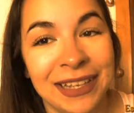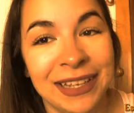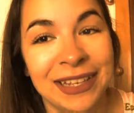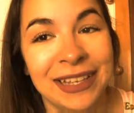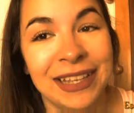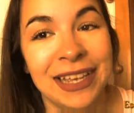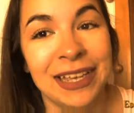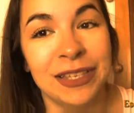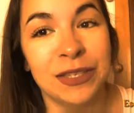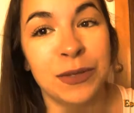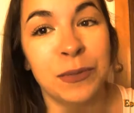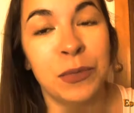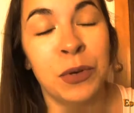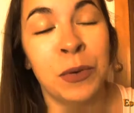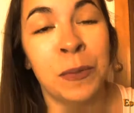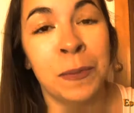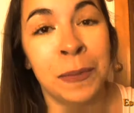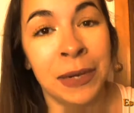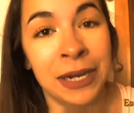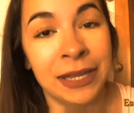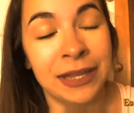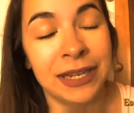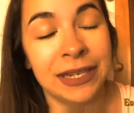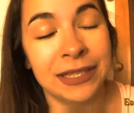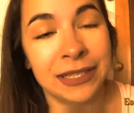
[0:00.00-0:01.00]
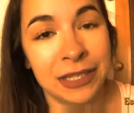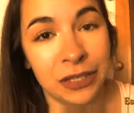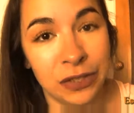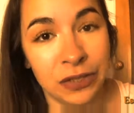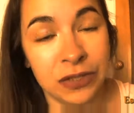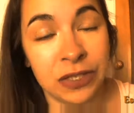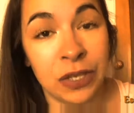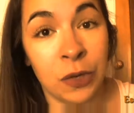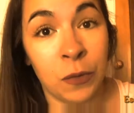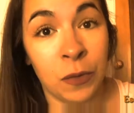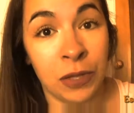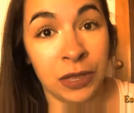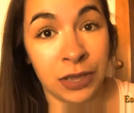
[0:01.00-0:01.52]
Ya somos
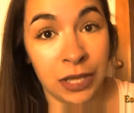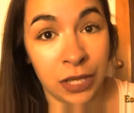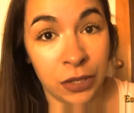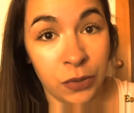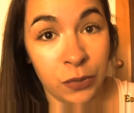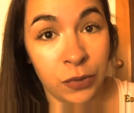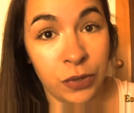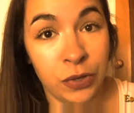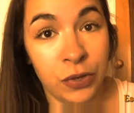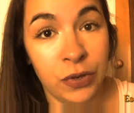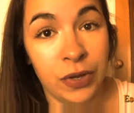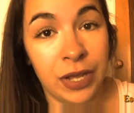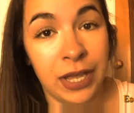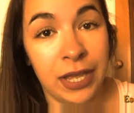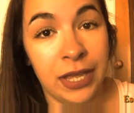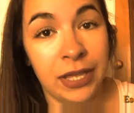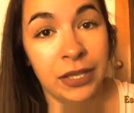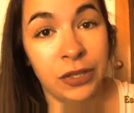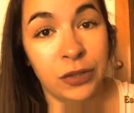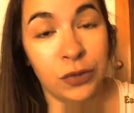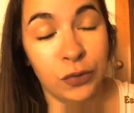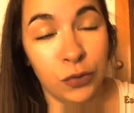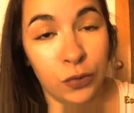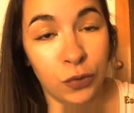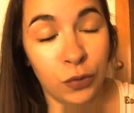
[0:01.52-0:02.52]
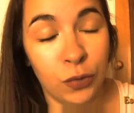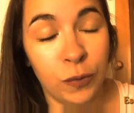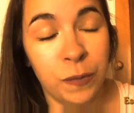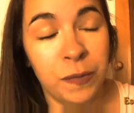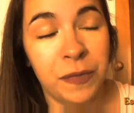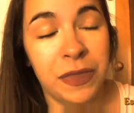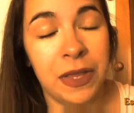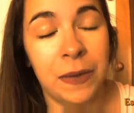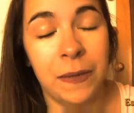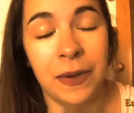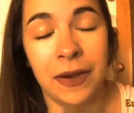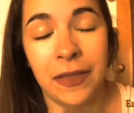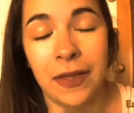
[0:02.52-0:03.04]
1351 en YouTube.
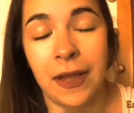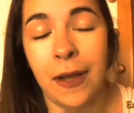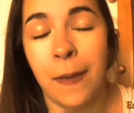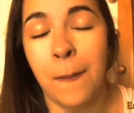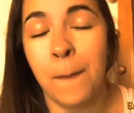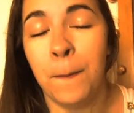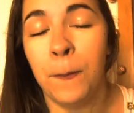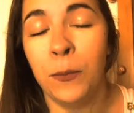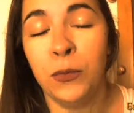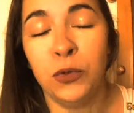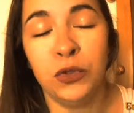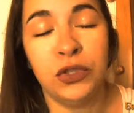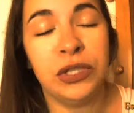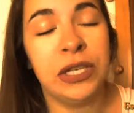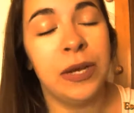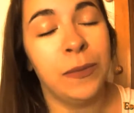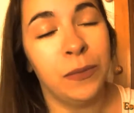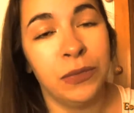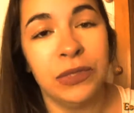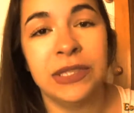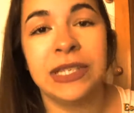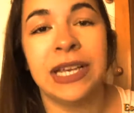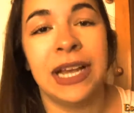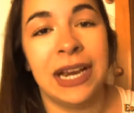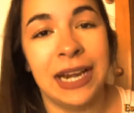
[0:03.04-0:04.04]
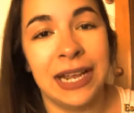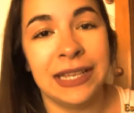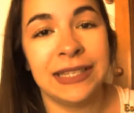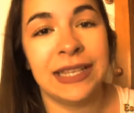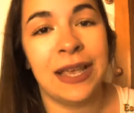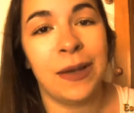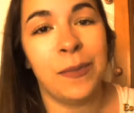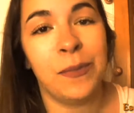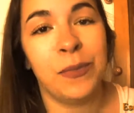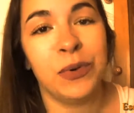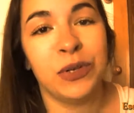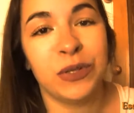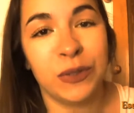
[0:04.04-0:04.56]
De verdad, muchas, muchas
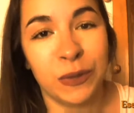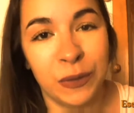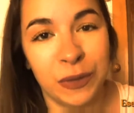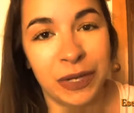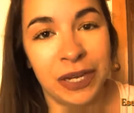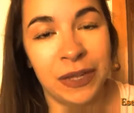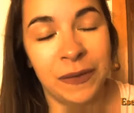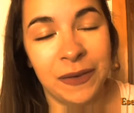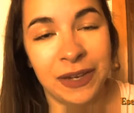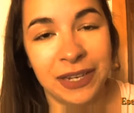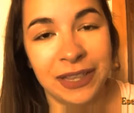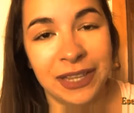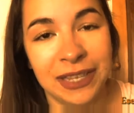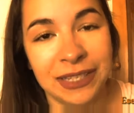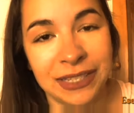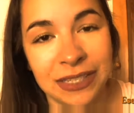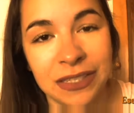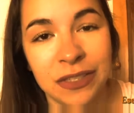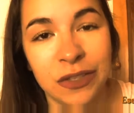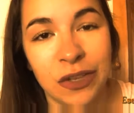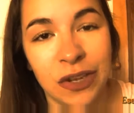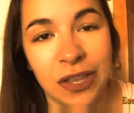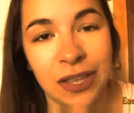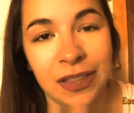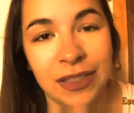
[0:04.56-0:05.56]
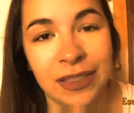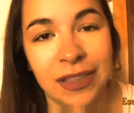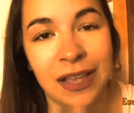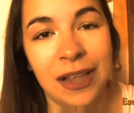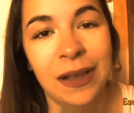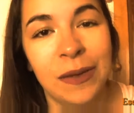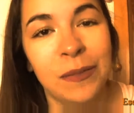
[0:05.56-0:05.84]
gracias por suscribirte a Esencia Oriental.